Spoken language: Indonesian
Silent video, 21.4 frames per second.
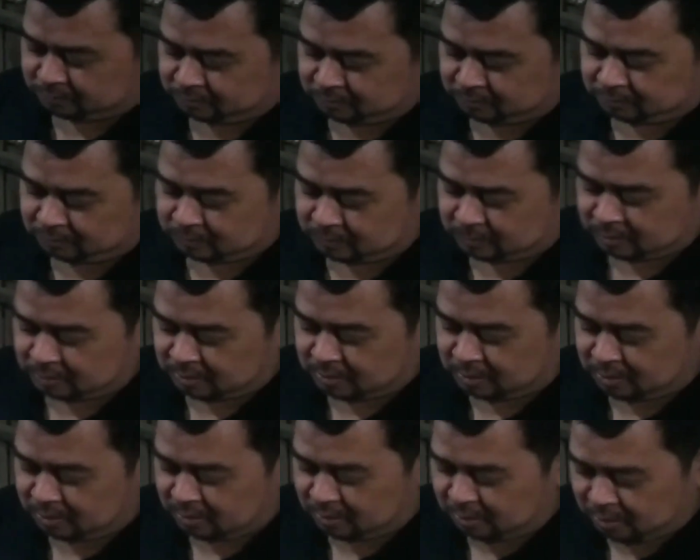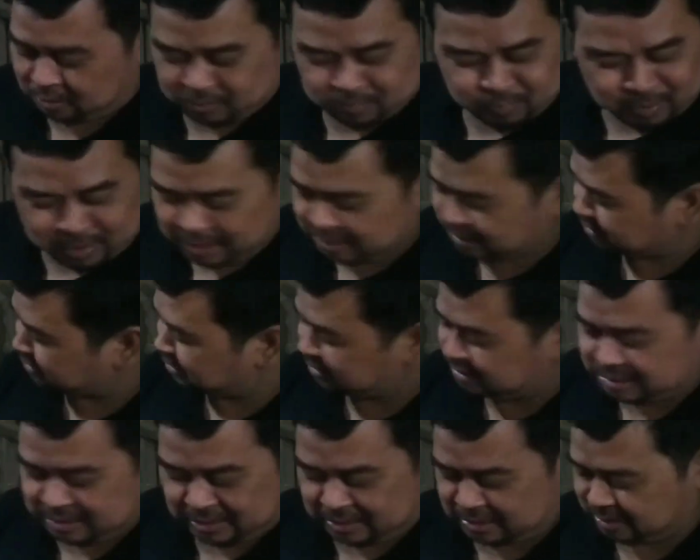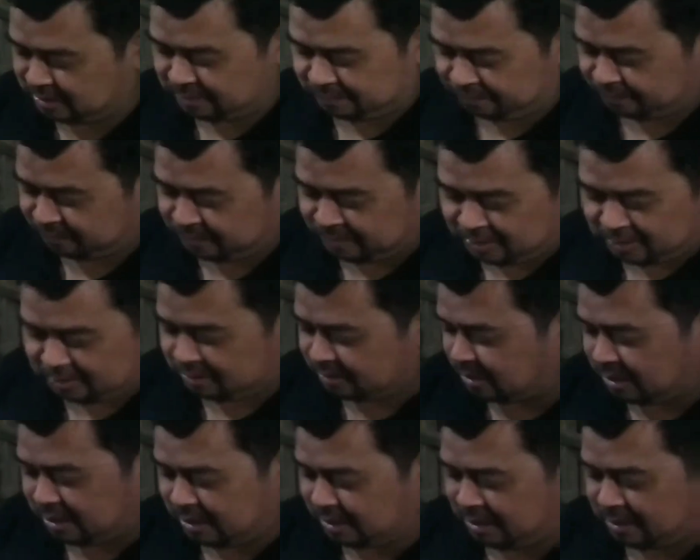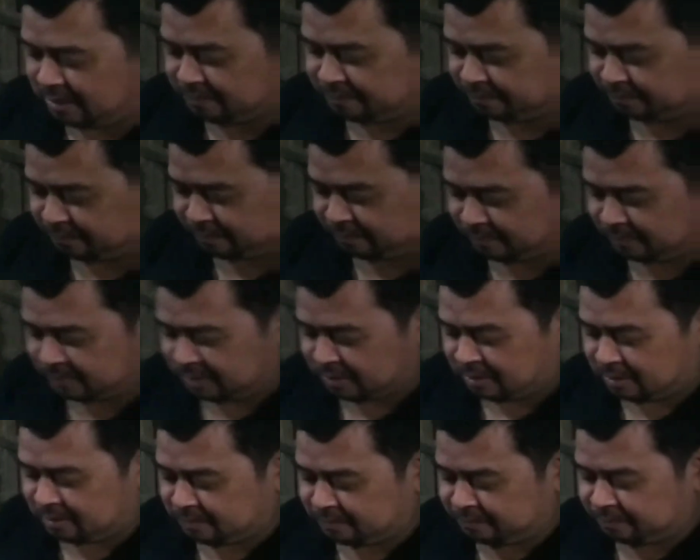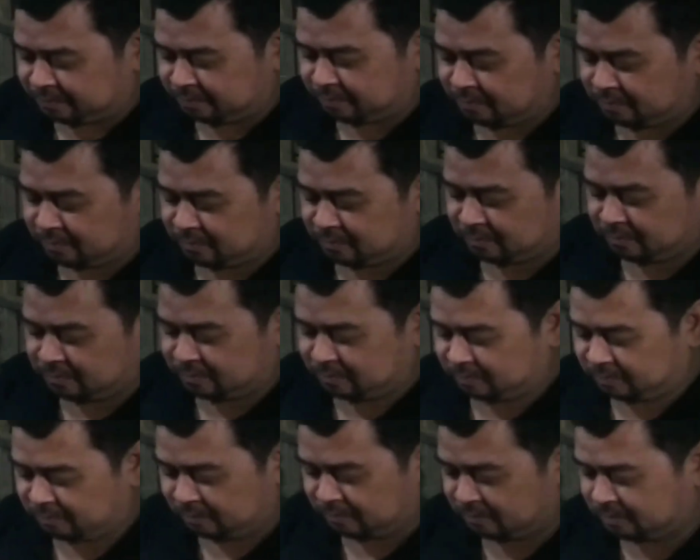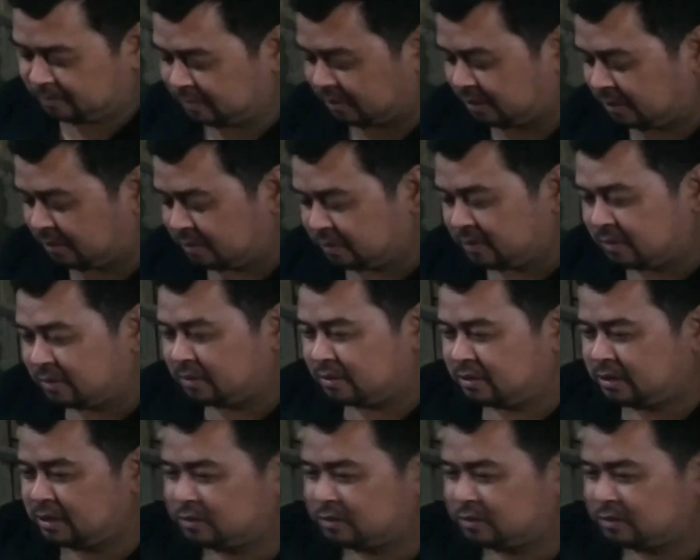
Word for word: mah dukanya tapi mahanya oh prediksi ya, prediksi yo selalu jitu aja mah